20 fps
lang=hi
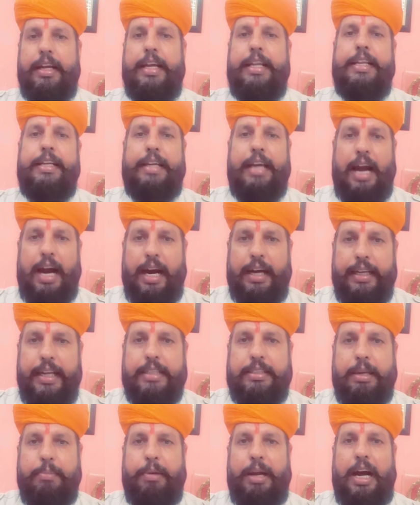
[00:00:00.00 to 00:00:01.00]
इनके
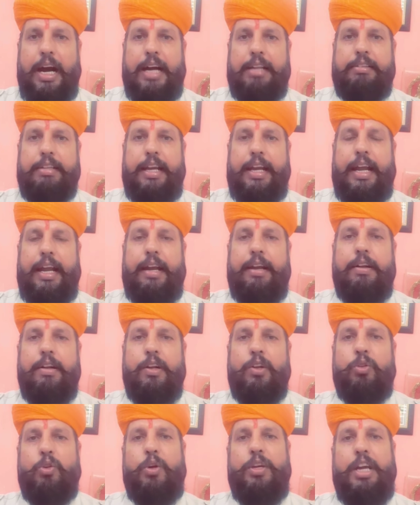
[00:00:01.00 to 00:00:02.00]
आने से बिगाड़ते हैं
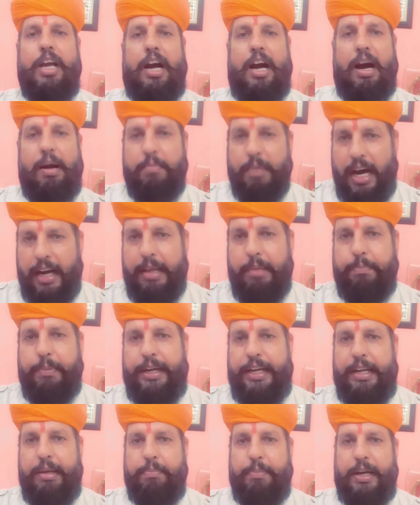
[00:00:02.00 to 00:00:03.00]
तो यह हमारी पीढ़ी